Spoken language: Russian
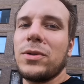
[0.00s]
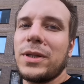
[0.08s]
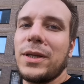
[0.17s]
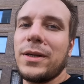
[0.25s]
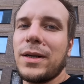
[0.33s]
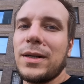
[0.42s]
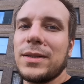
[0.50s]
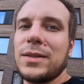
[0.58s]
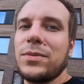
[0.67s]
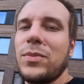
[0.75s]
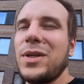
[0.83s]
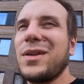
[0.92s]
вот таких
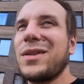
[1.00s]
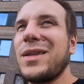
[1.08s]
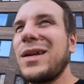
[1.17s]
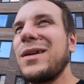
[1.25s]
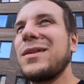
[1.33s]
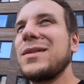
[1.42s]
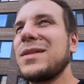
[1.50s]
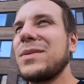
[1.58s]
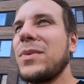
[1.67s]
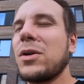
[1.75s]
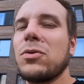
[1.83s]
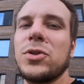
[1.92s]
раз меня так это
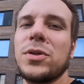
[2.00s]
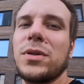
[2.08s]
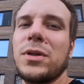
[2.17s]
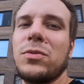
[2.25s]
заморочило.